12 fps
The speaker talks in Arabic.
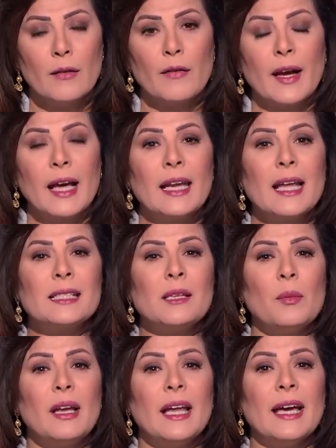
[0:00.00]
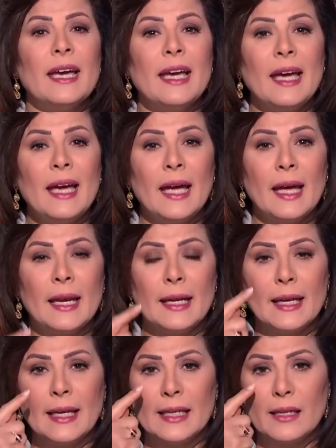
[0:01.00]
فكان لازم العين
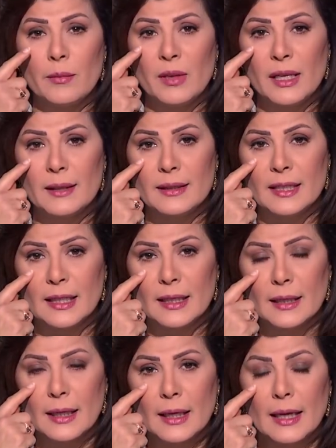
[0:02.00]
اليمين دي